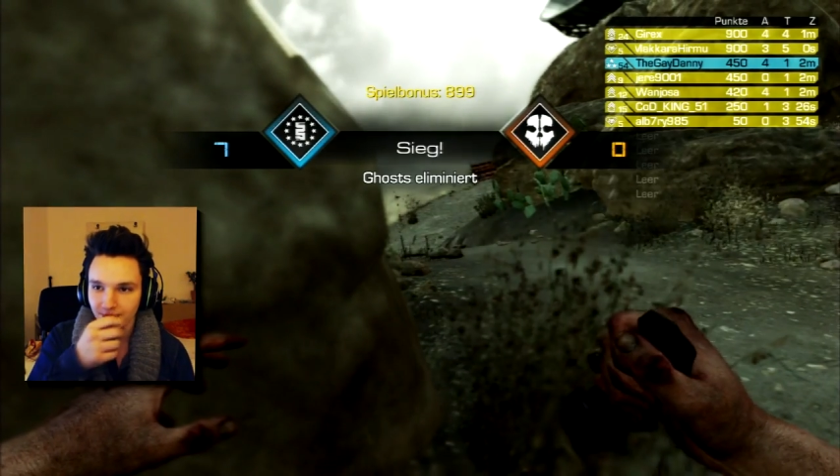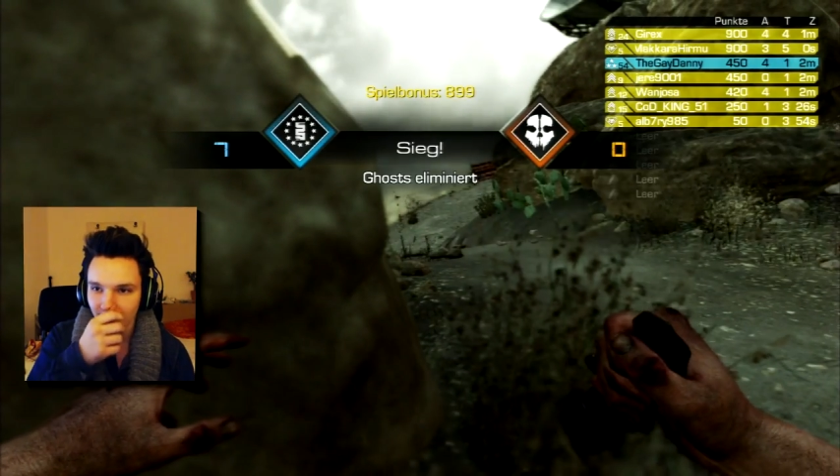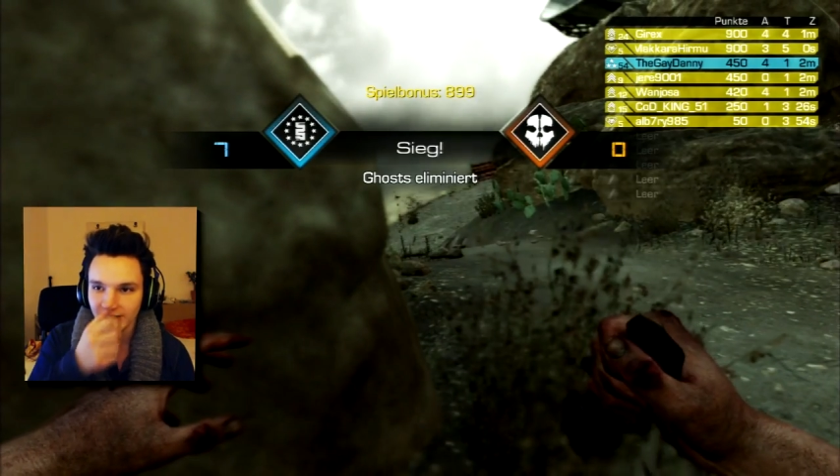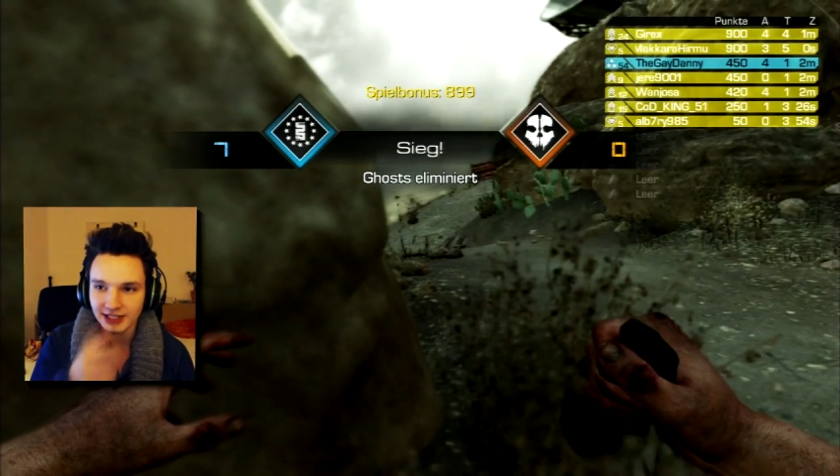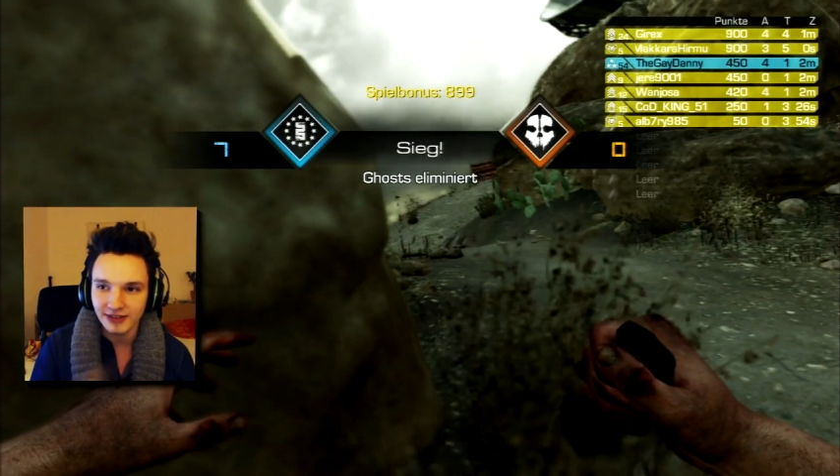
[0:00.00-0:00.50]

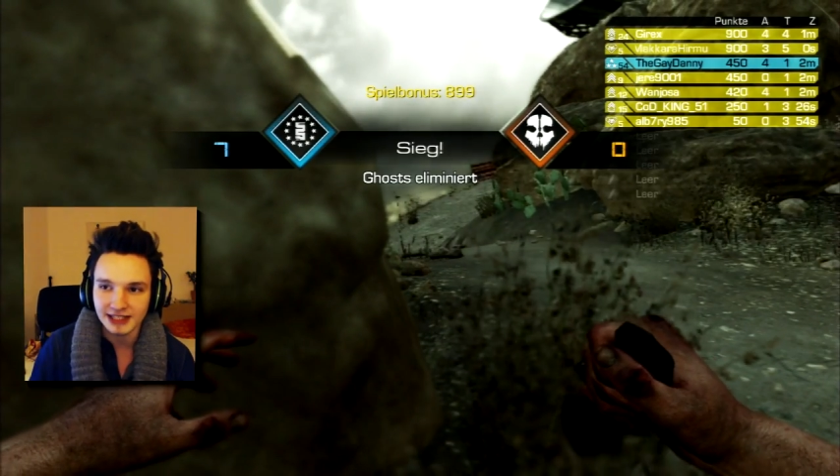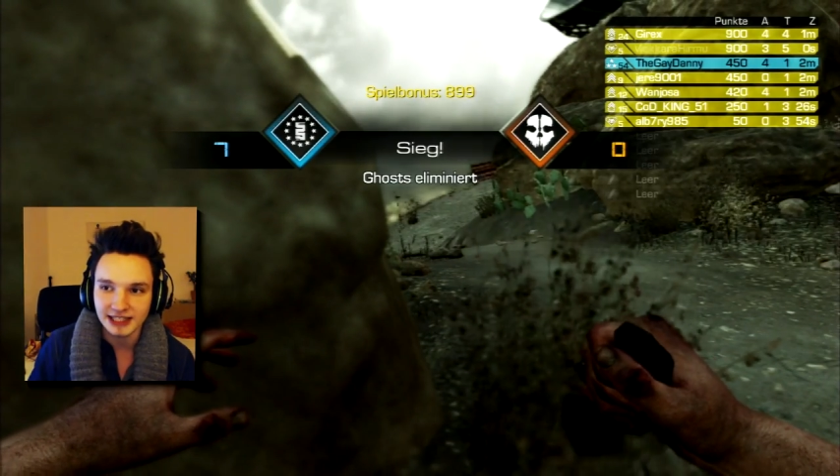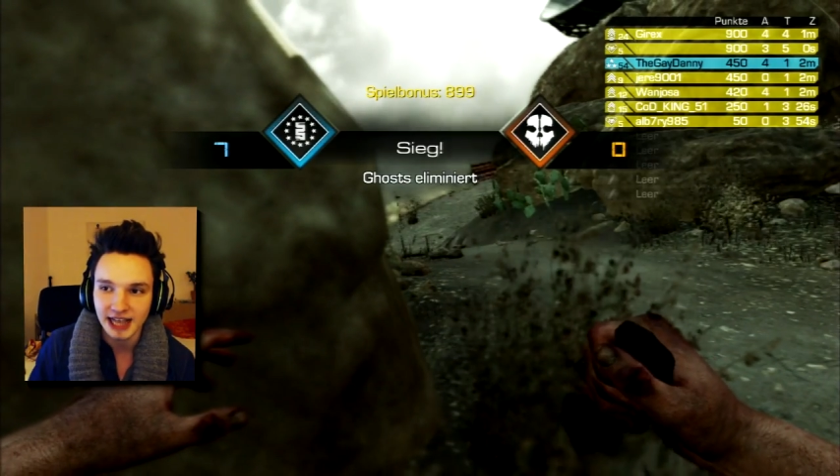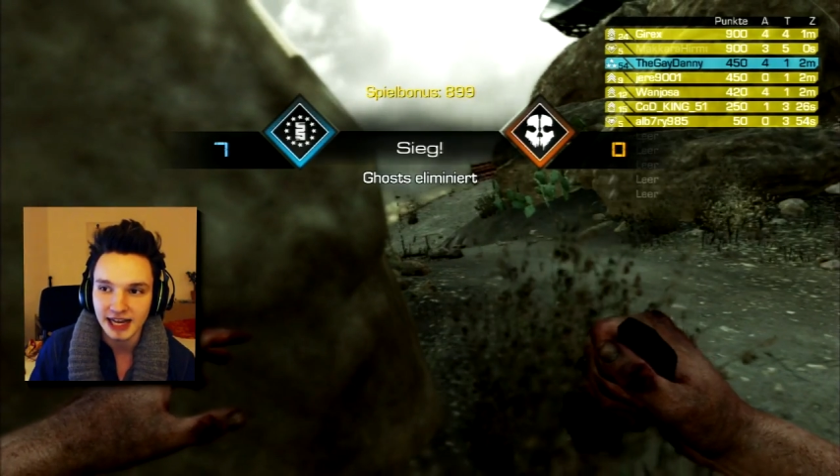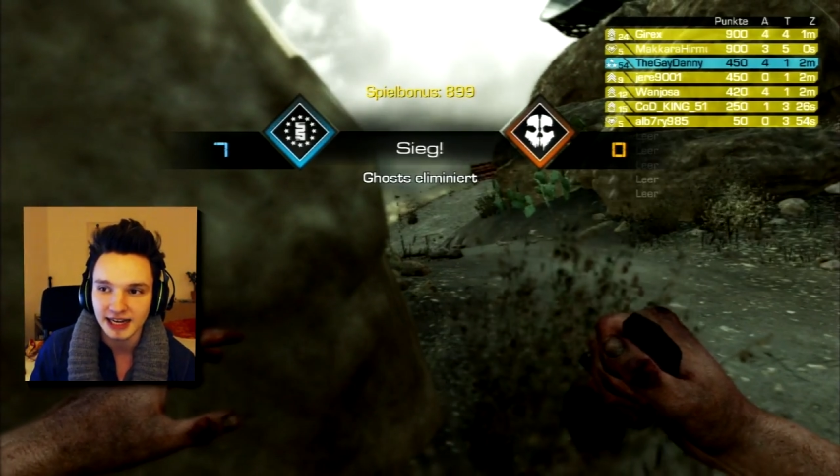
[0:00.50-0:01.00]
Wisst ihr was?
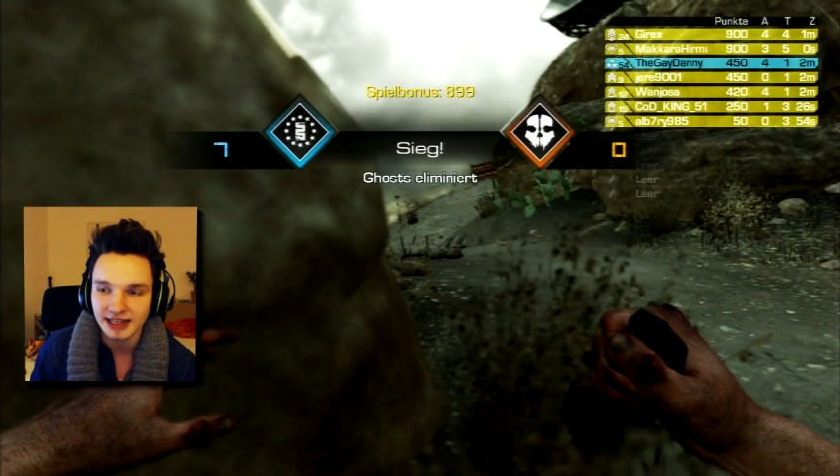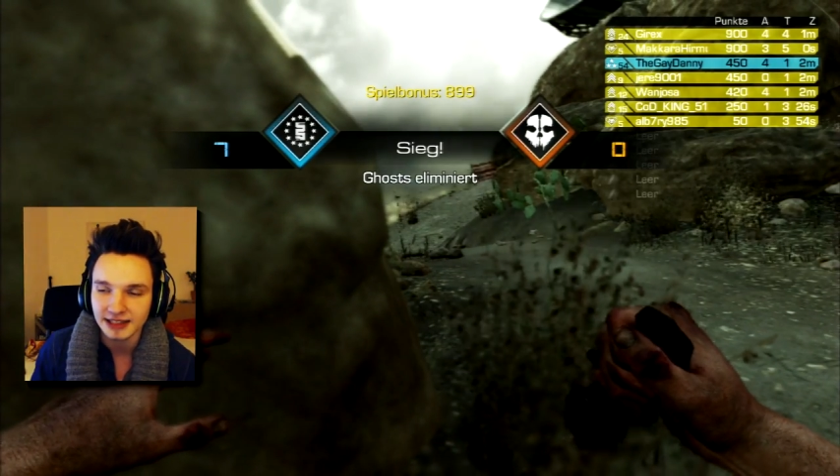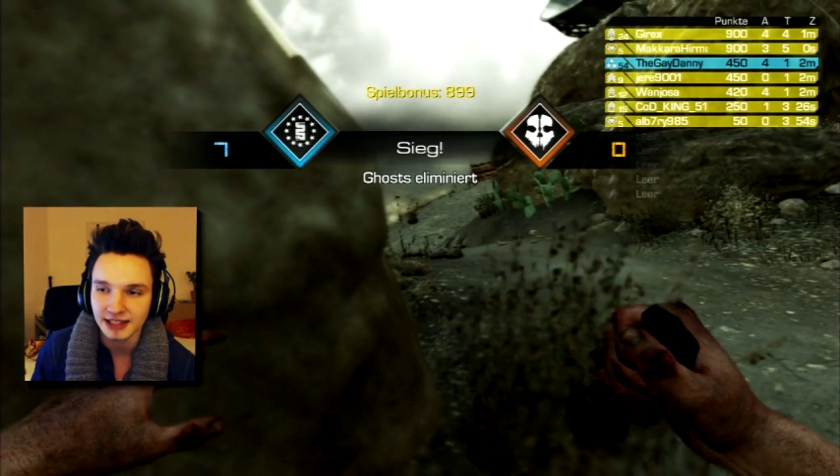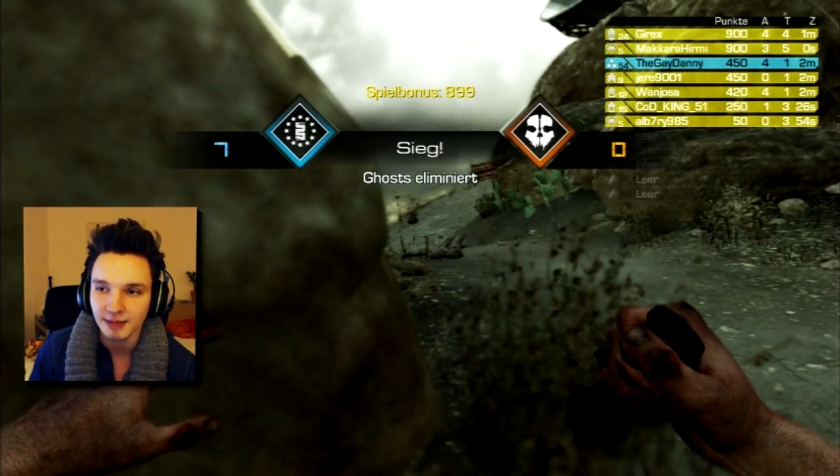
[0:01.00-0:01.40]
Als Highlight äh,